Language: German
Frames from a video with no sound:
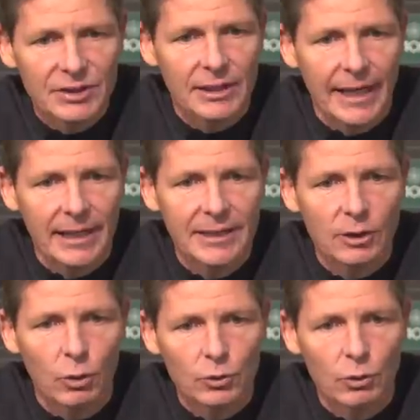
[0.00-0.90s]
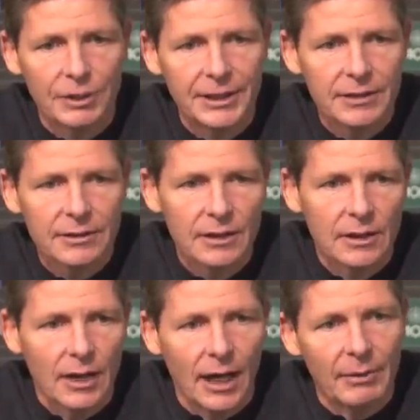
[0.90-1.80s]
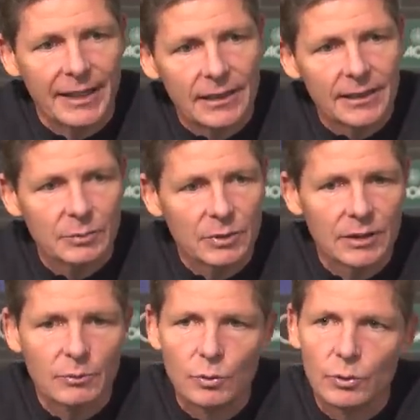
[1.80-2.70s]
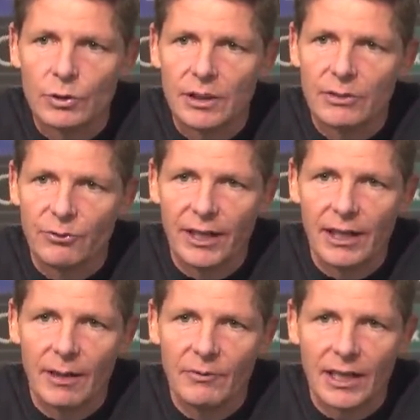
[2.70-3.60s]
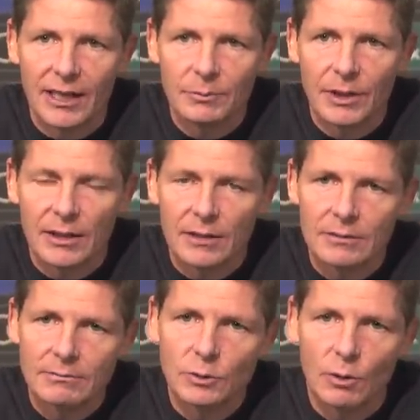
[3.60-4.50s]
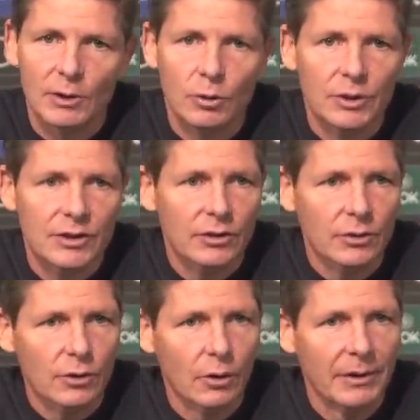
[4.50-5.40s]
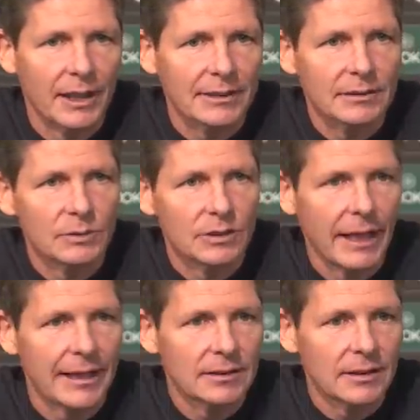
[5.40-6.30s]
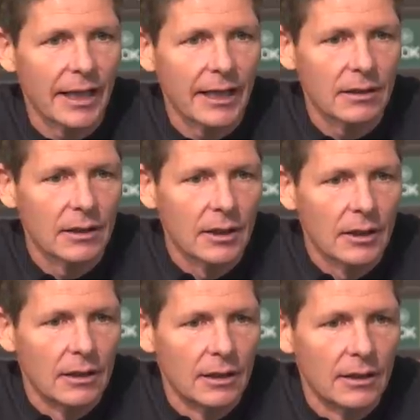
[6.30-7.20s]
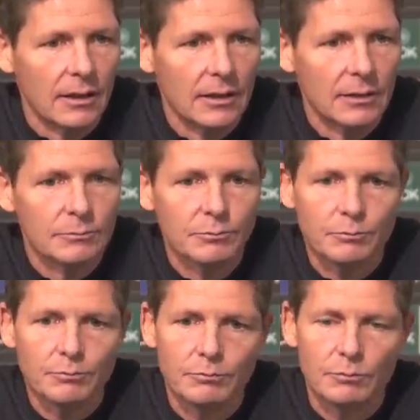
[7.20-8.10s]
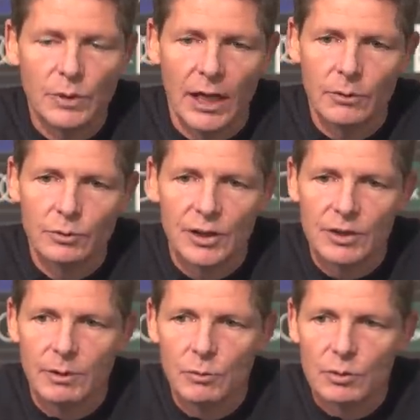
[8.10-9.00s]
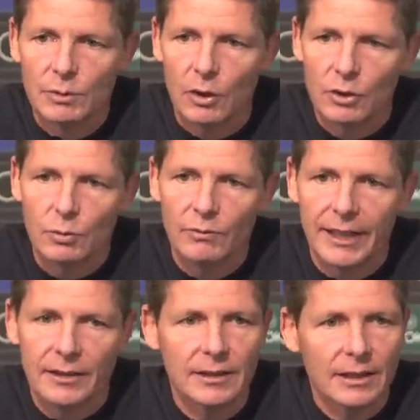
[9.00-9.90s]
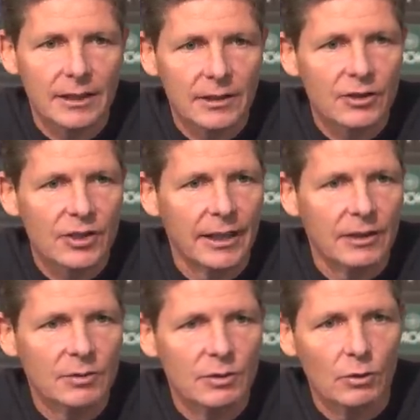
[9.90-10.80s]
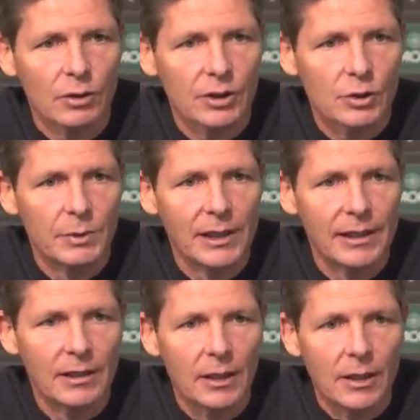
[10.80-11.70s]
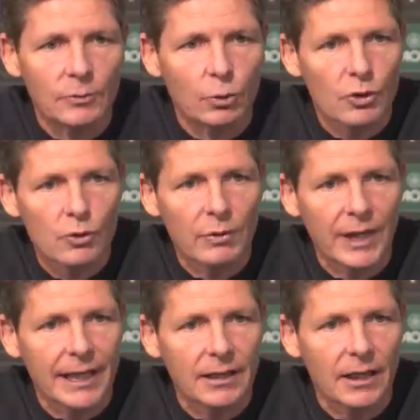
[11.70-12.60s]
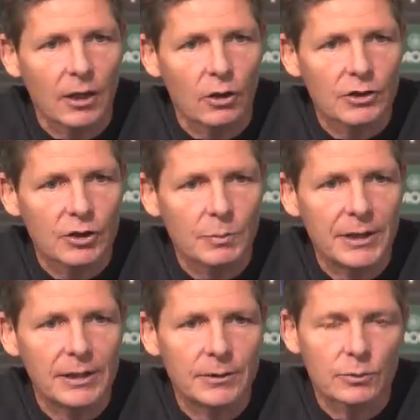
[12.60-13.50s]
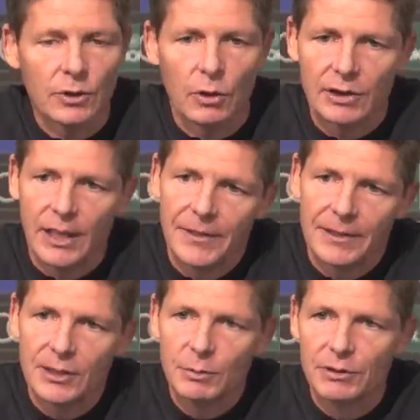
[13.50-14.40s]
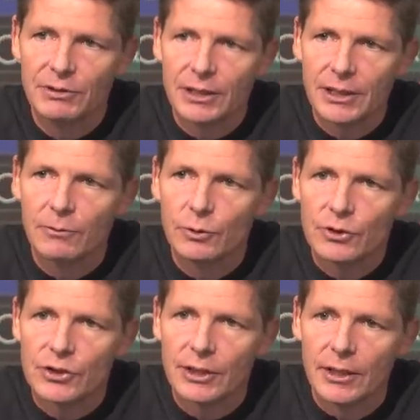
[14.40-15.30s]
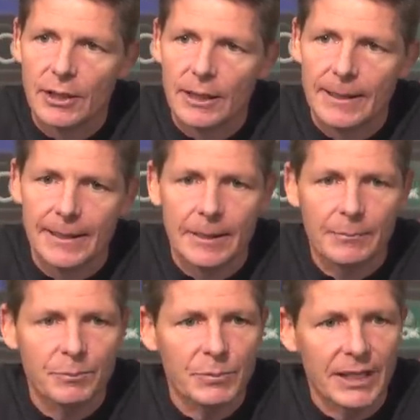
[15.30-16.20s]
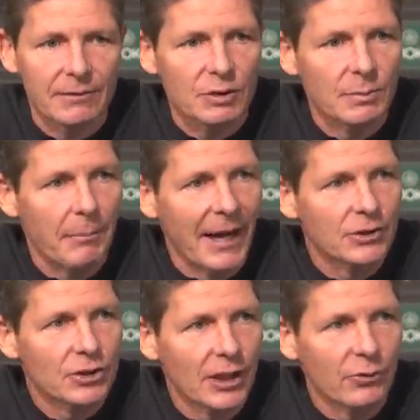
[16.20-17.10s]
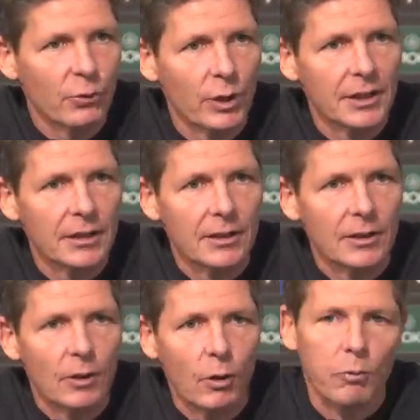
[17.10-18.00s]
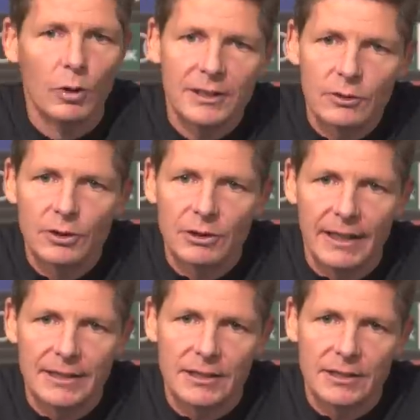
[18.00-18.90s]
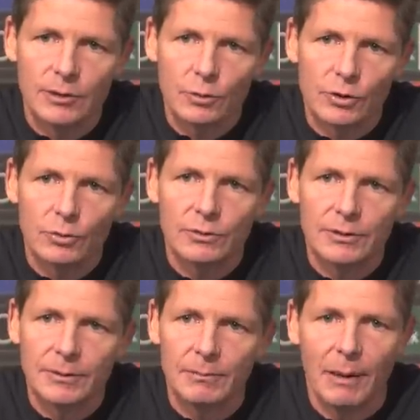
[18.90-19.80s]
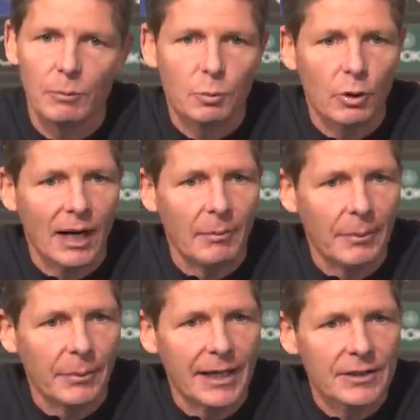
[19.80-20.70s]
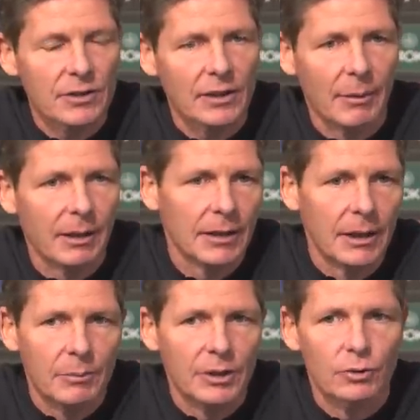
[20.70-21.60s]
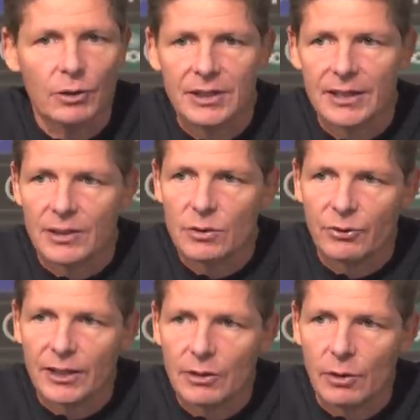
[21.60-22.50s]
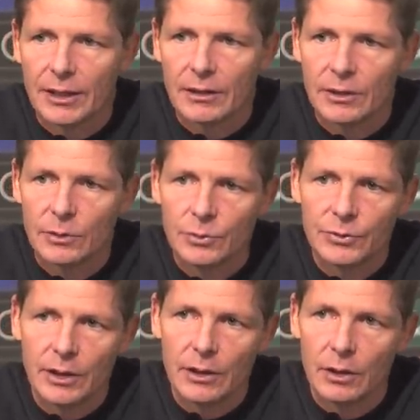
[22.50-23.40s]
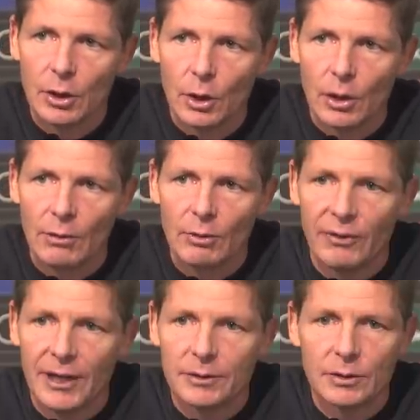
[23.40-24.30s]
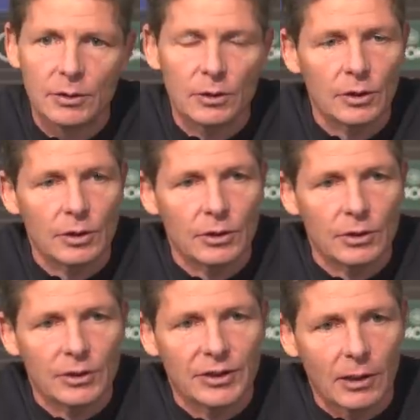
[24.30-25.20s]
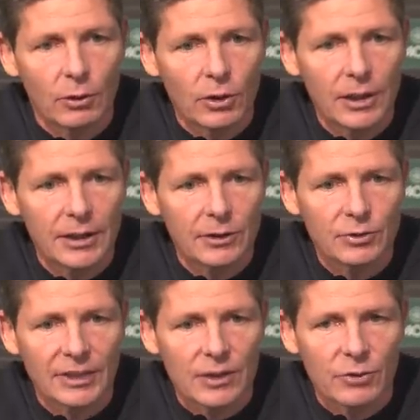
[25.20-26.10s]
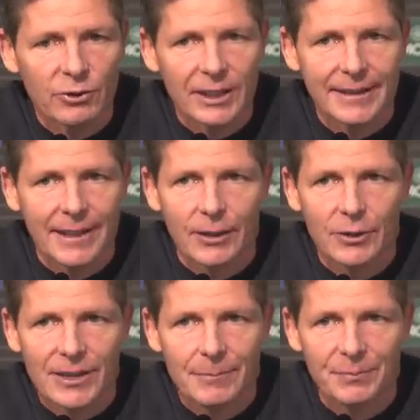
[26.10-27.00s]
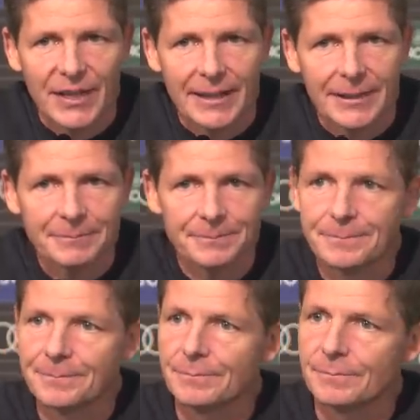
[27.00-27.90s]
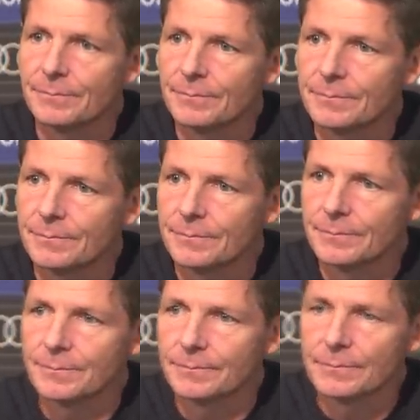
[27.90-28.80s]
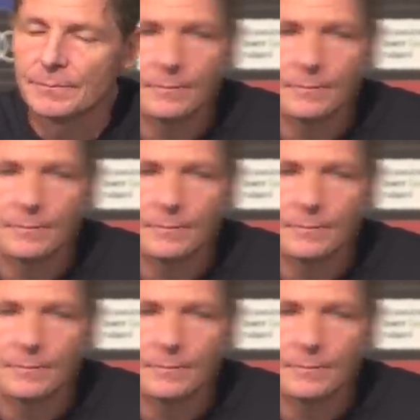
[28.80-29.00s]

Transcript: wir es dann eigentlich kontrolliert, aber ähnlich mit einem unnötigen Fehler haben wir Gladbach nochmal kurz zurückkommen lassen mit einem 1-3. Ähm, ja, und deswegen müssen wir da auch schon weiterhin kritisch sein, dass wir solche Spiele noch souveräner nach Hause spielen und auch dann hätte ich mir wieder gewünscht, ähm, mit etwas mehr Punch nach vorne, obwohl ich natürlich weiß, dass die Jungs schon ein Mammutprogramm abreißen, aber bin natürlich sehr zufrieden heute und äh, ja, wir fahren sehr glücklich und sehr zufrieden nach Hause. Danke. Vielen Dank.